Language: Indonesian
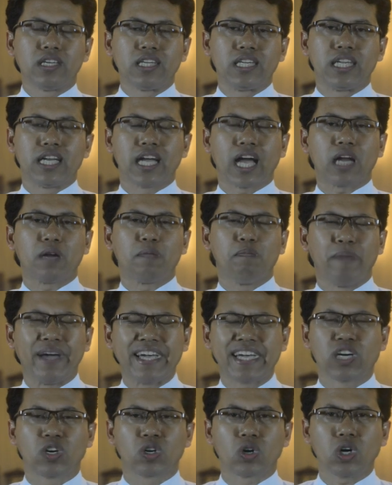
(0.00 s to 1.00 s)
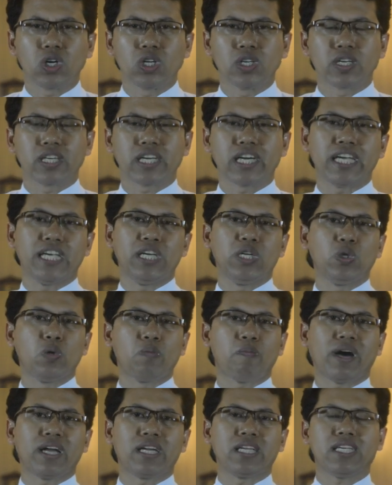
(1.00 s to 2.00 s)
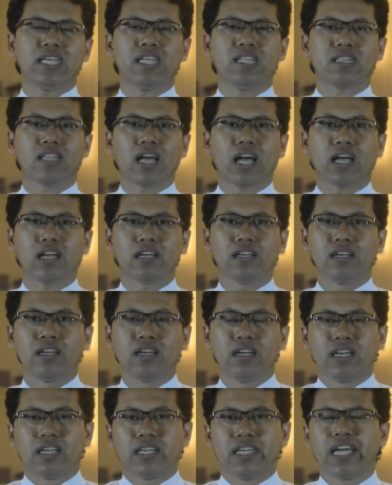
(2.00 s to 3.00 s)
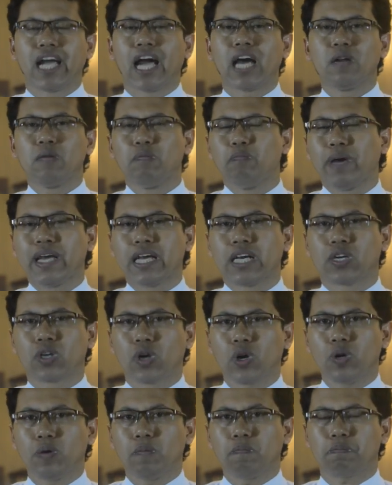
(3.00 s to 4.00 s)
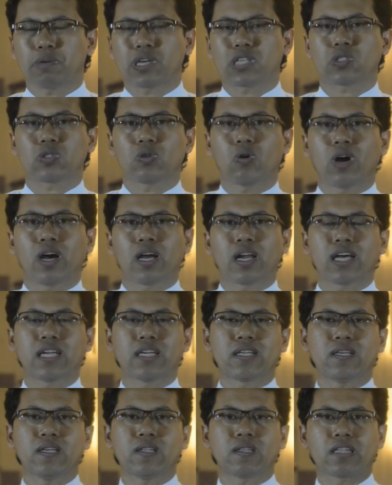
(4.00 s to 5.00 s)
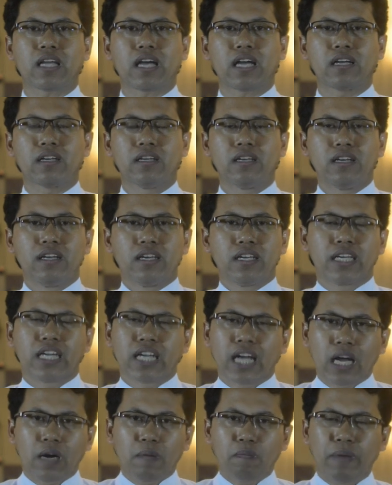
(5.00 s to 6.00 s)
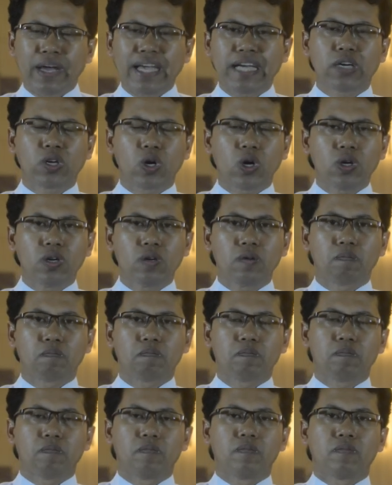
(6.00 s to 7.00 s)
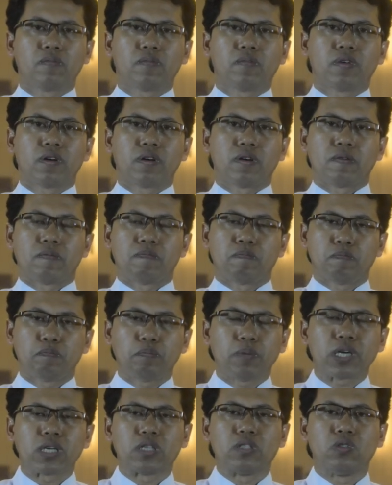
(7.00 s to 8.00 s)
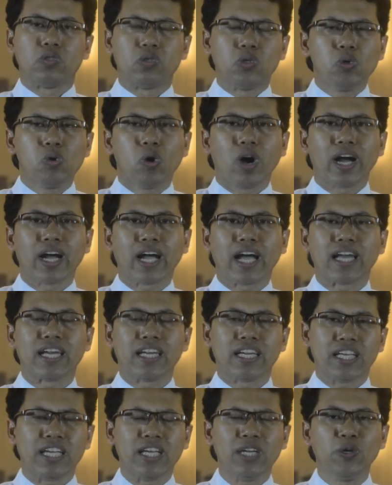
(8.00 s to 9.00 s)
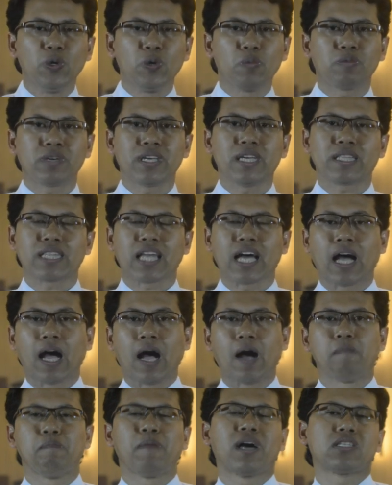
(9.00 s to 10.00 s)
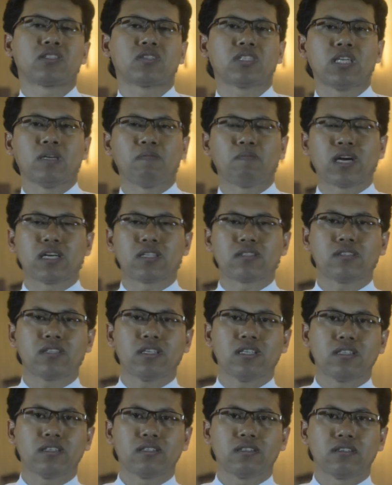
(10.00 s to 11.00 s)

dengan background kehidupan kita, dengan background persoalan kita, dengan background perjuangan hidup kita masing-masing.